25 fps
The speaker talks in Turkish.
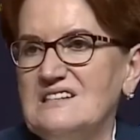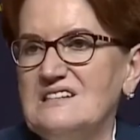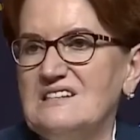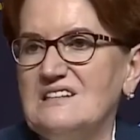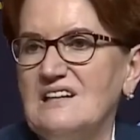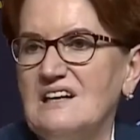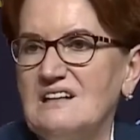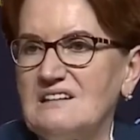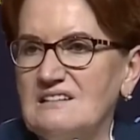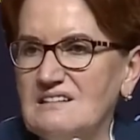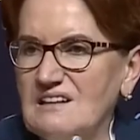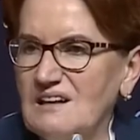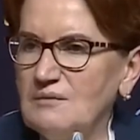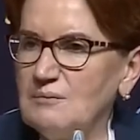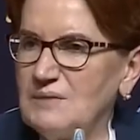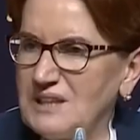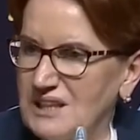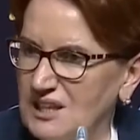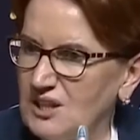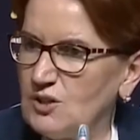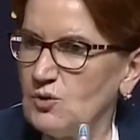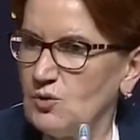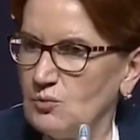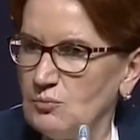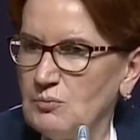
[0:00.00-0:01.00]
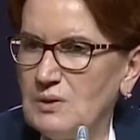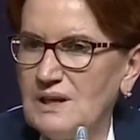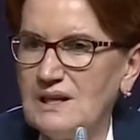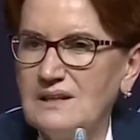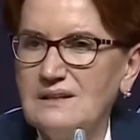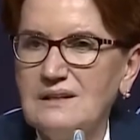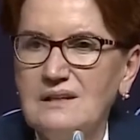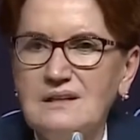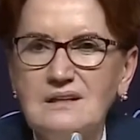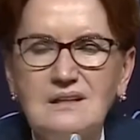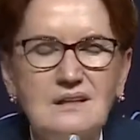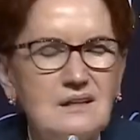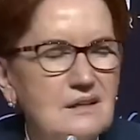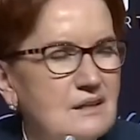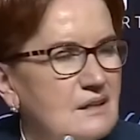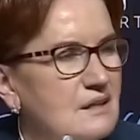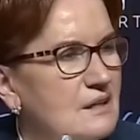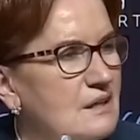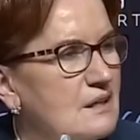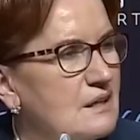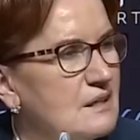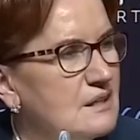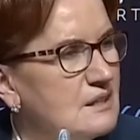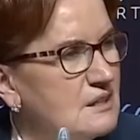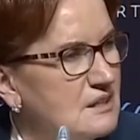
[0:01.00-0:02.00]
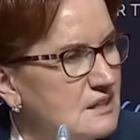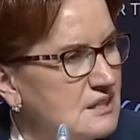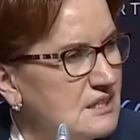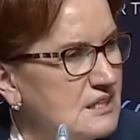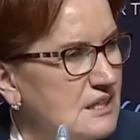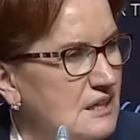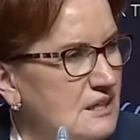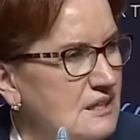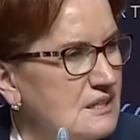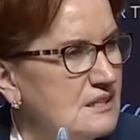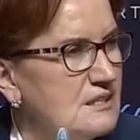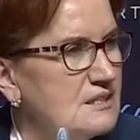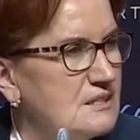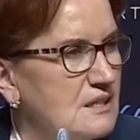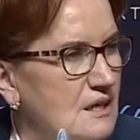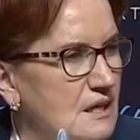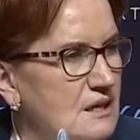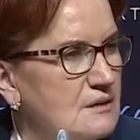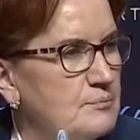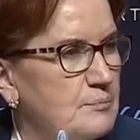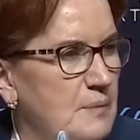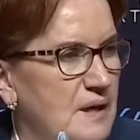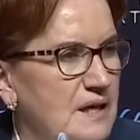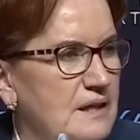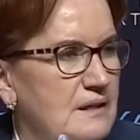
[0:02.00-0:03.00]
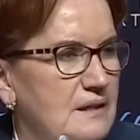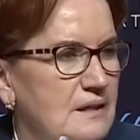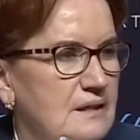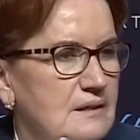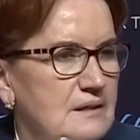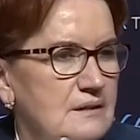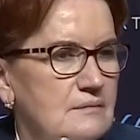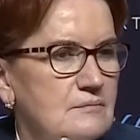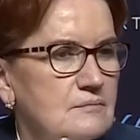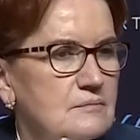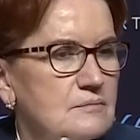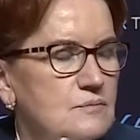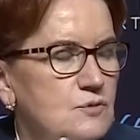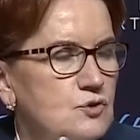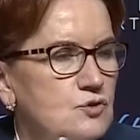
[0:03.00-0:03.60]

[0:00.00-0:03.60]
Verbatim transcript: saat tam iki gün bile değil 48 saat bekledim.